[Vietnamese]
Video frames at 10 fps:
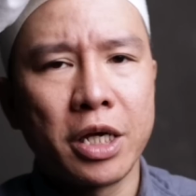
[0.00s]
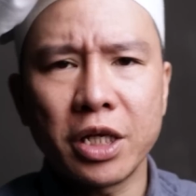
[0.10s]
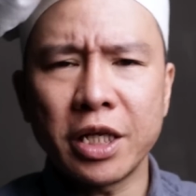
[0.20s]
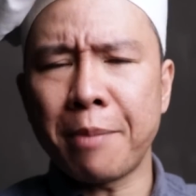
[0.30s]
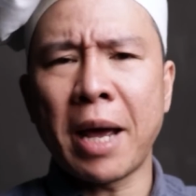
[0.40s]
Nhưng
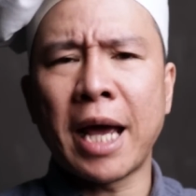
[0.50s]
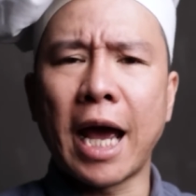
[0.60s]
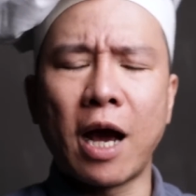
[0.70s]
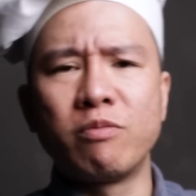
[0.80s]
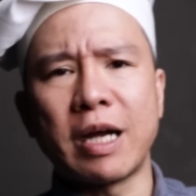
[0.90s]
tới năm
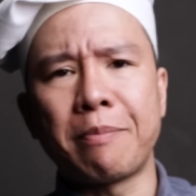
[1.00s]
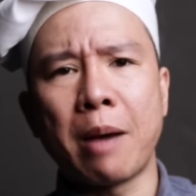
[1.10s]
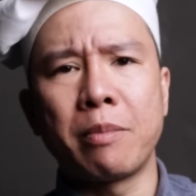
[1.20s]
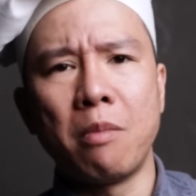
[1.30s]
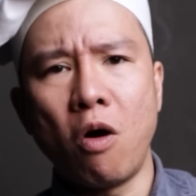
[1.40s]

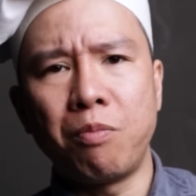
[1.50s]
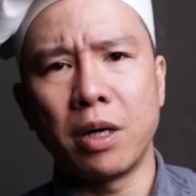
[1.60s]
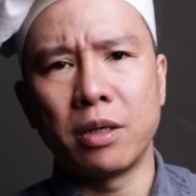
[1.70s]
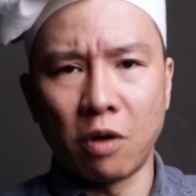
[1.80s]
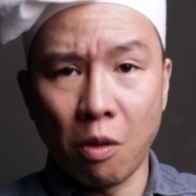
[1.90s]
2021
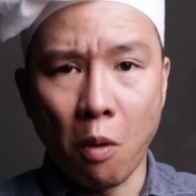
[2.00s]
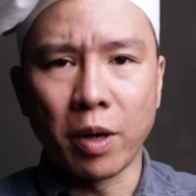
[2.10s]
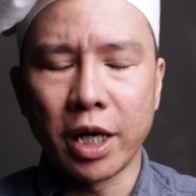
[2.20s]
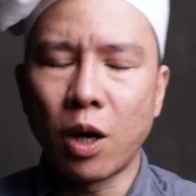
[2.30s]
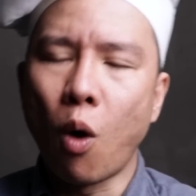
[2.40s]
á, có một
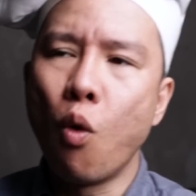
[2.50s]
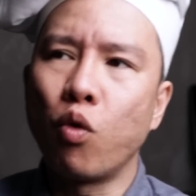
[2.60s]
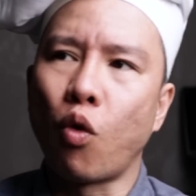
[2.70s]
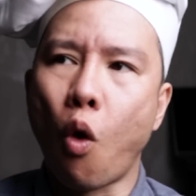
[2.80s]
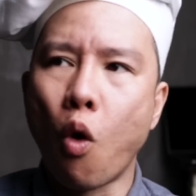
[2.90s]
nghiên cứu
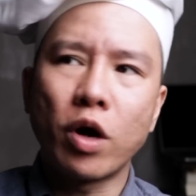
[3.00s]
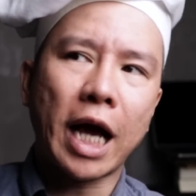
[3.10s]
của